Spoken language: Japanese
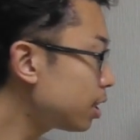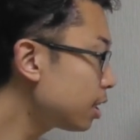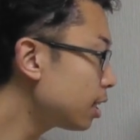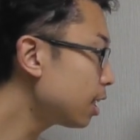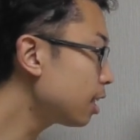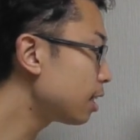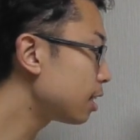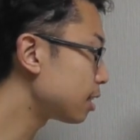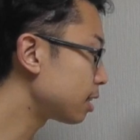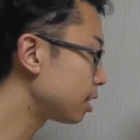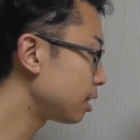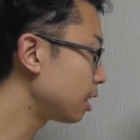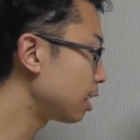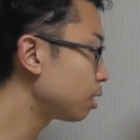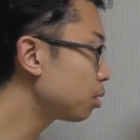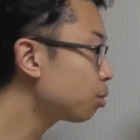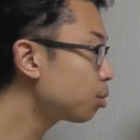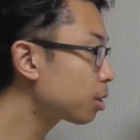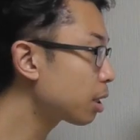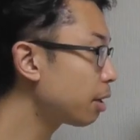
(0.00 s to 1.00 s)
事でです
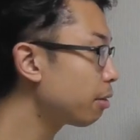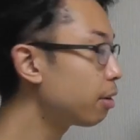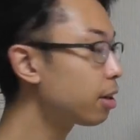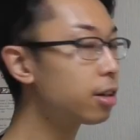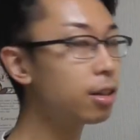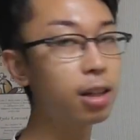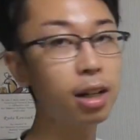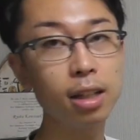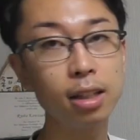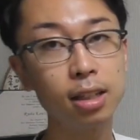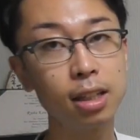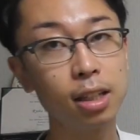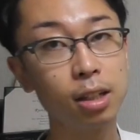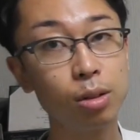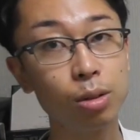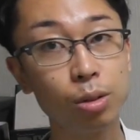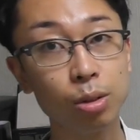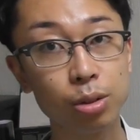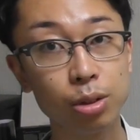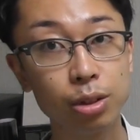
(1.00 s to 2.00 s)
ねどう変わるかって
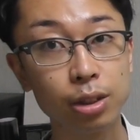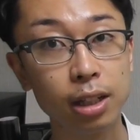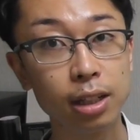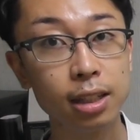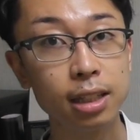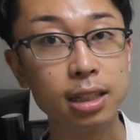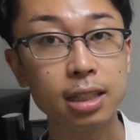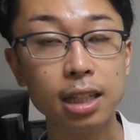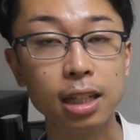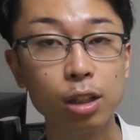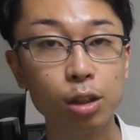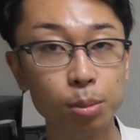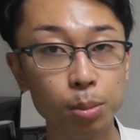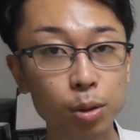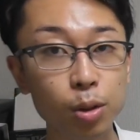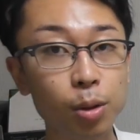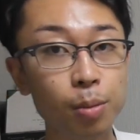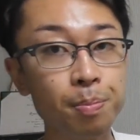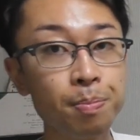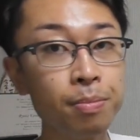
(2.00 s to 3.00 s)
いうことなんですけど
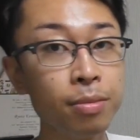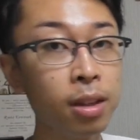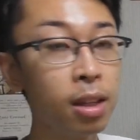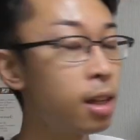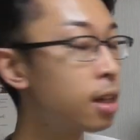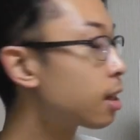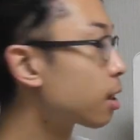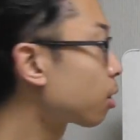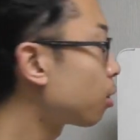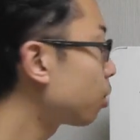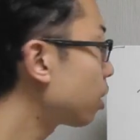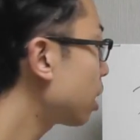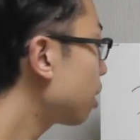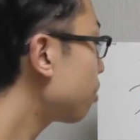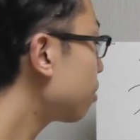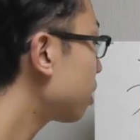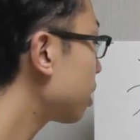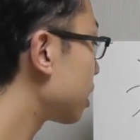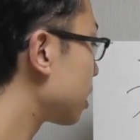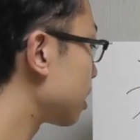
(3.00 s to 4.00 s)
もこれ
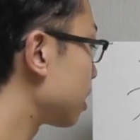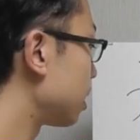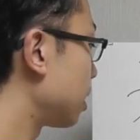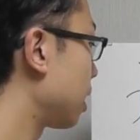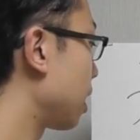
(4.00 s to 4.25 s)
はです